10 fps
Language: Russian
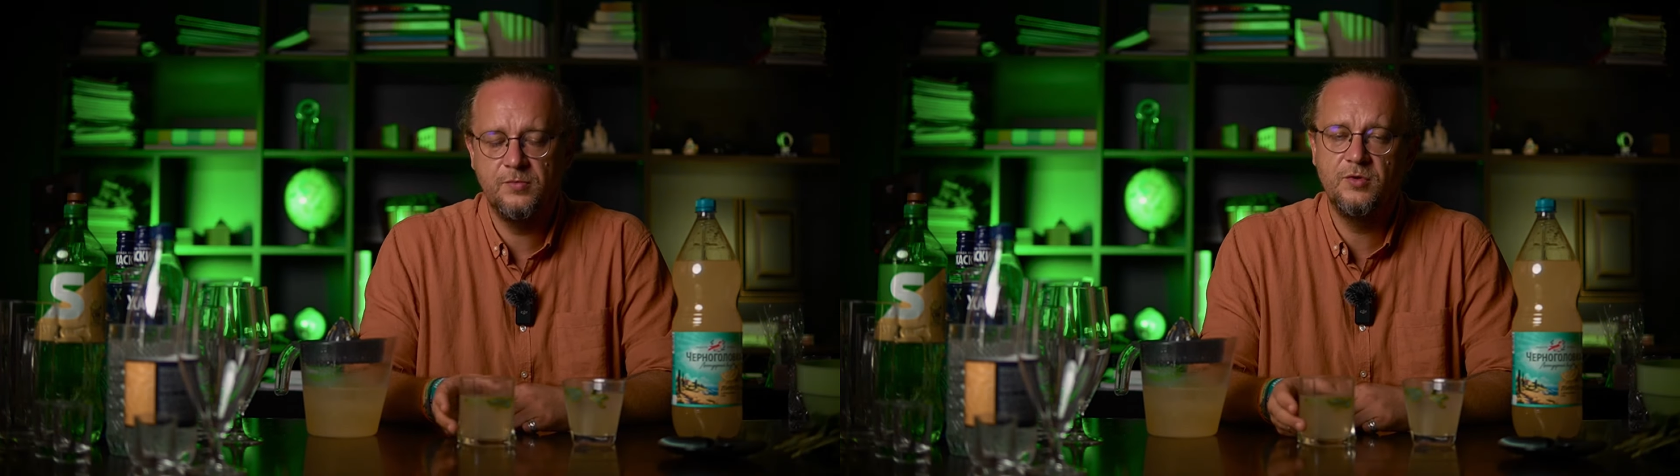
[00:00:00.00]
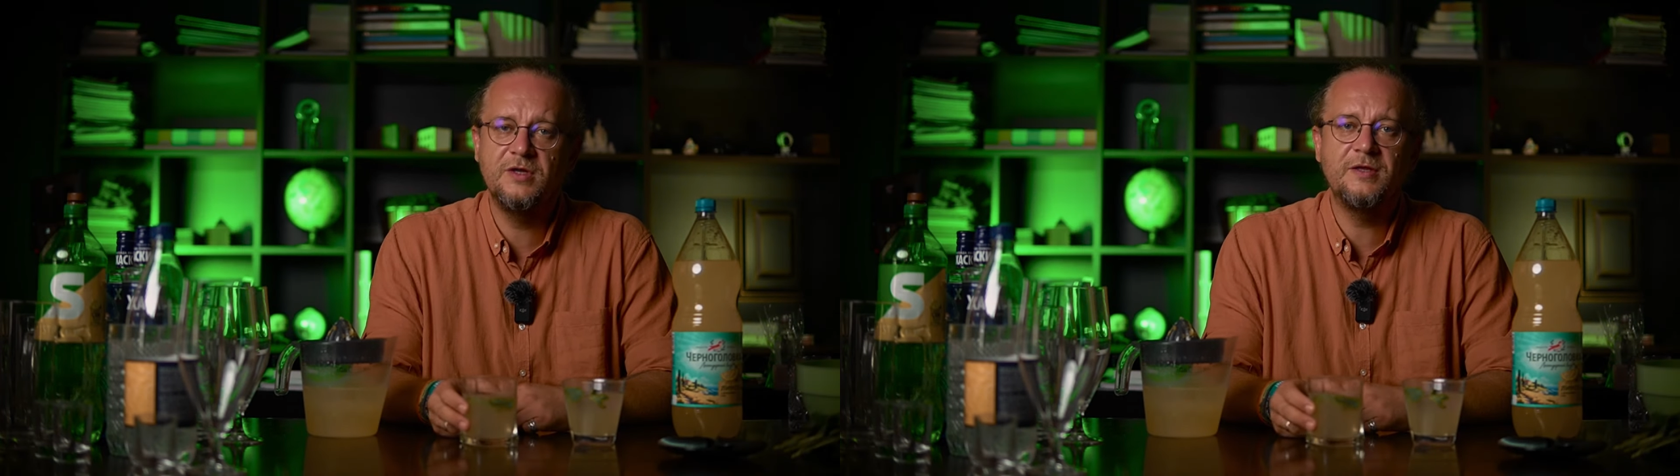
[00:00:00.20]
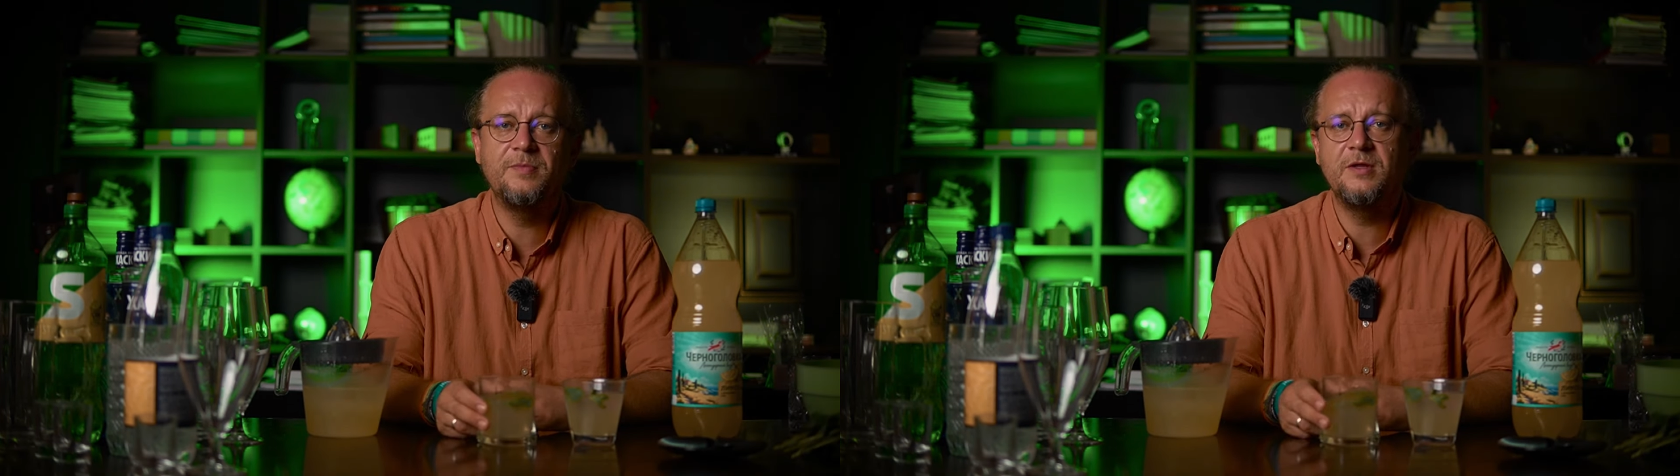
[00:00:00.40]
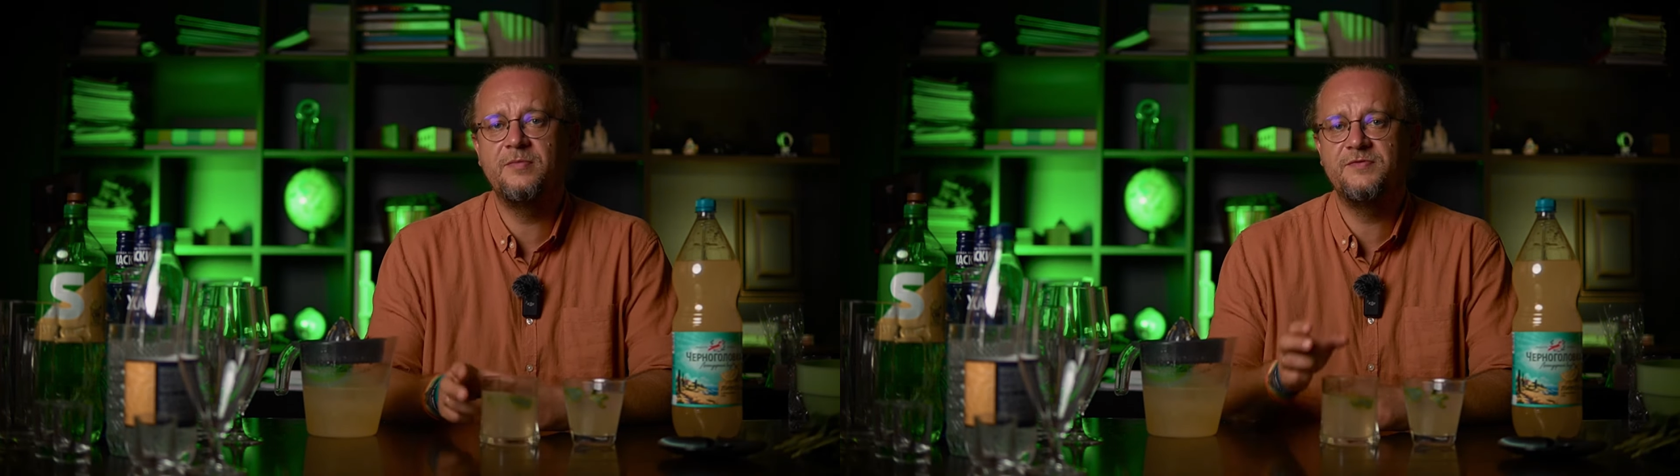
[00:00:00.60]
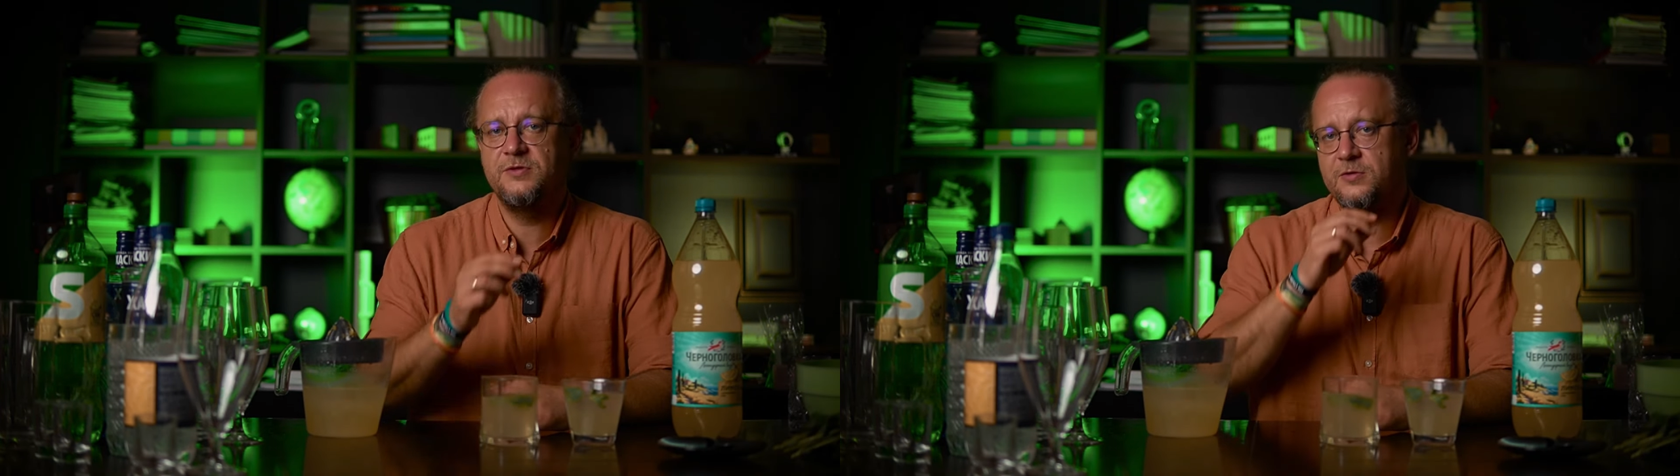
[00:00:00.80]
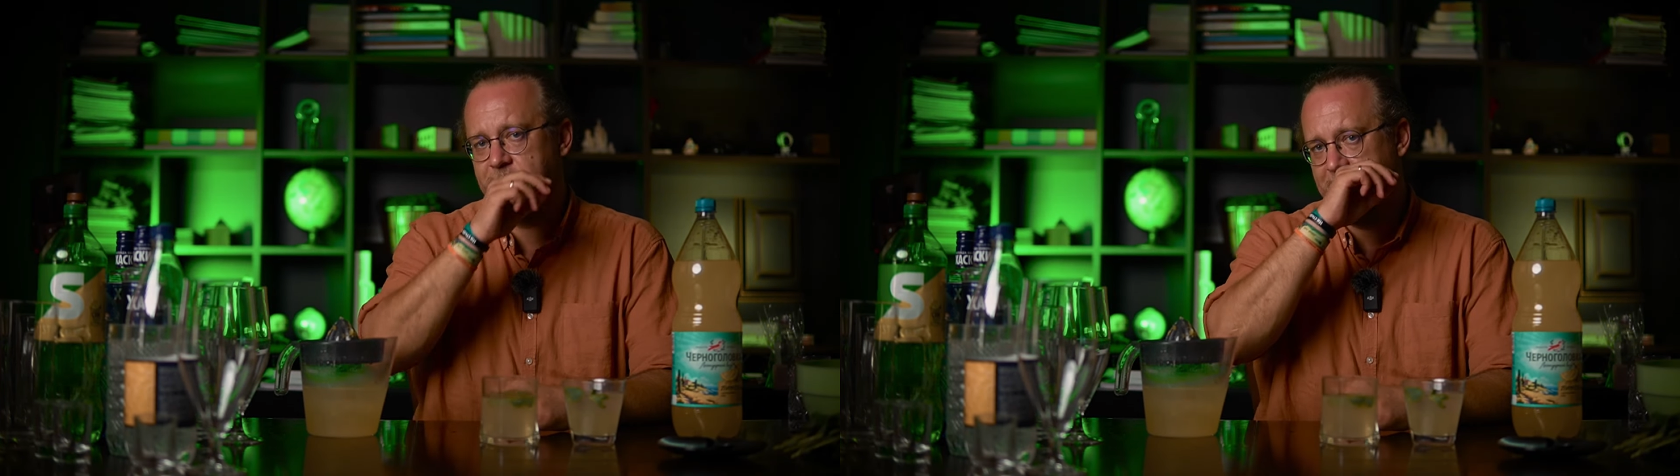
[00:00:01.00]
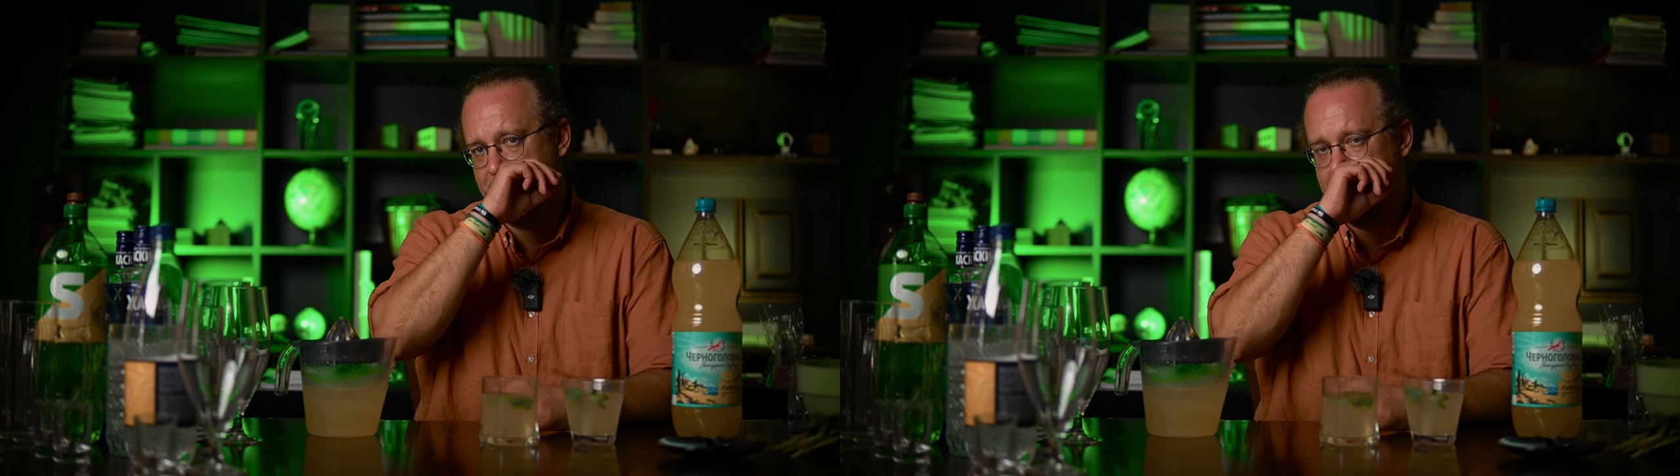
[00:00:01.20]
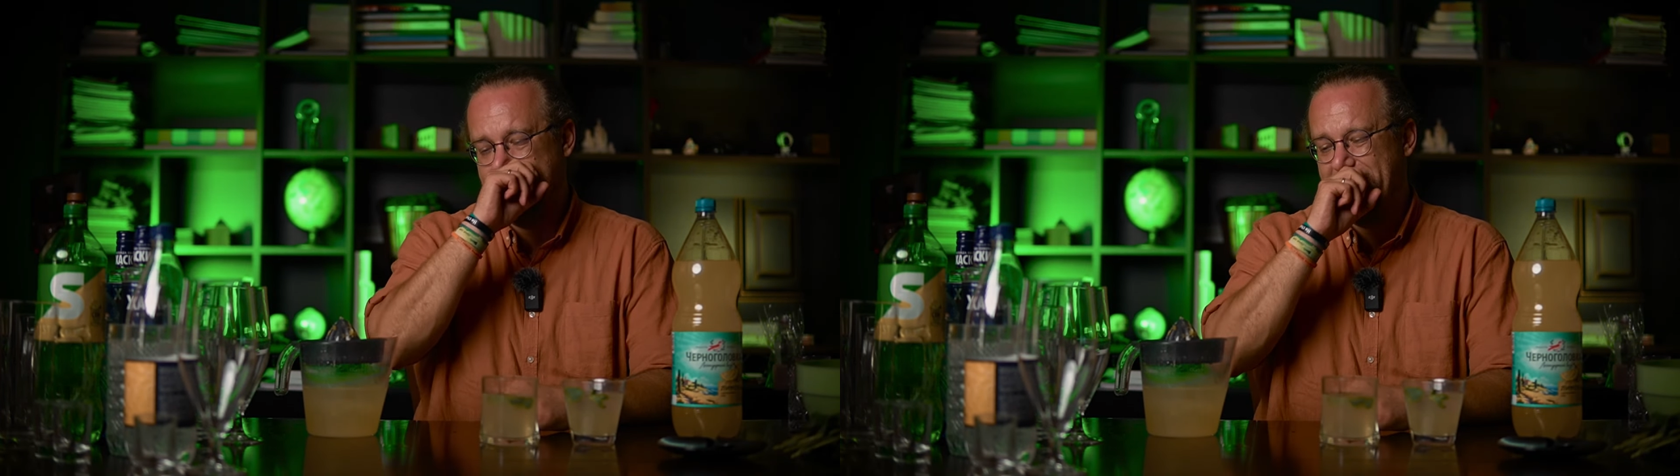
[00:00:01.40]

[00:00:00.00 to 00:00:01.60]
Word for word: Но это было бы все ерунда,